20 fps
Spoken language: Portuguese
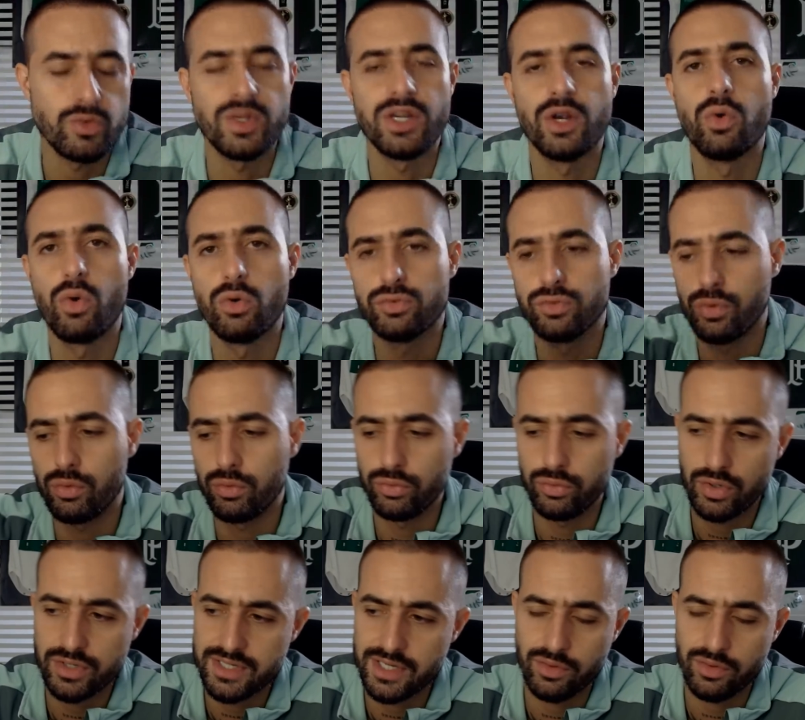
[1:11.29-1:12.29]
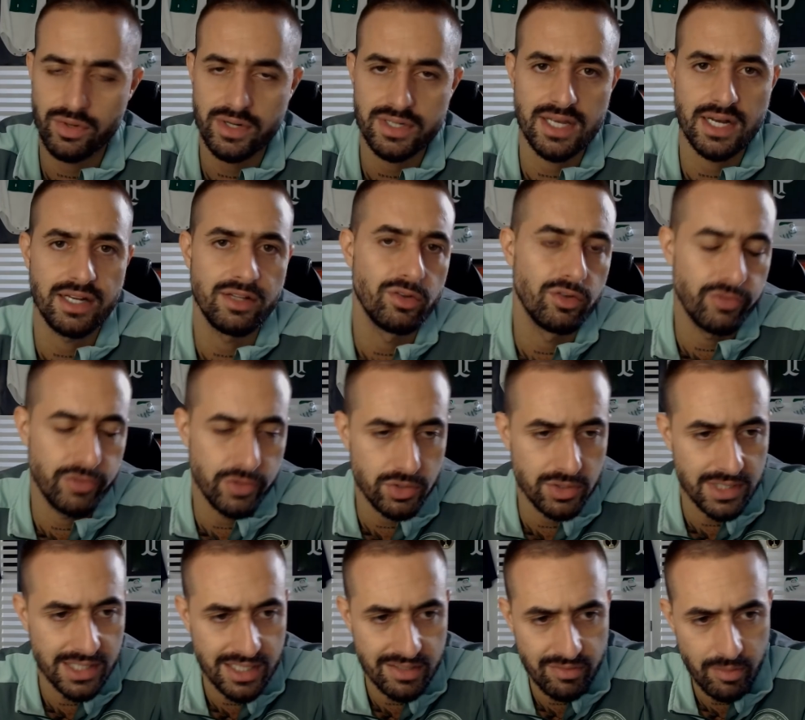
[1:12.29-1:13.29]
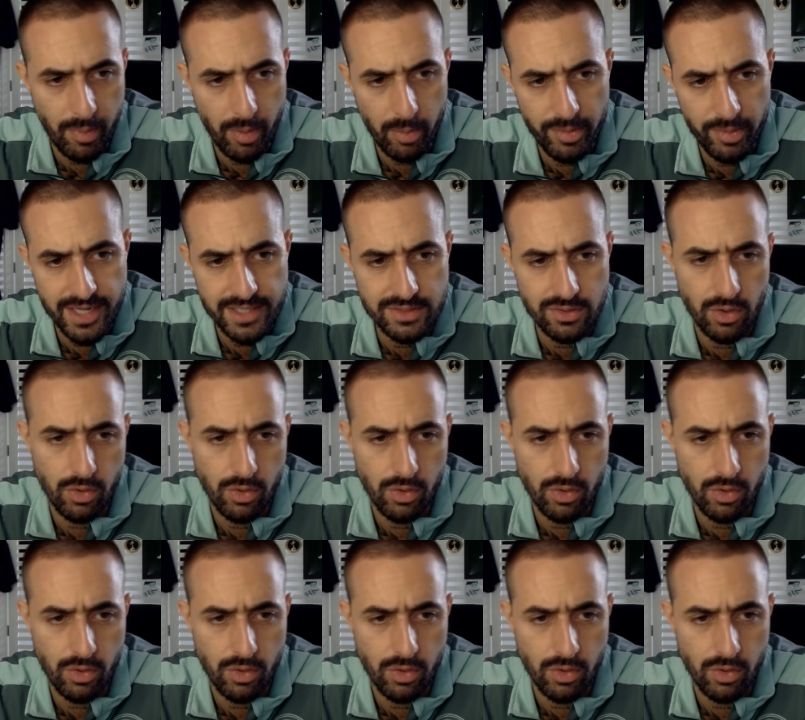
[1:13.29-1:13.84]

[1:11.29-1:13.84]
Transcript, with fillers: um encontro com torcedores ali num vídeo da TV Palmeiras,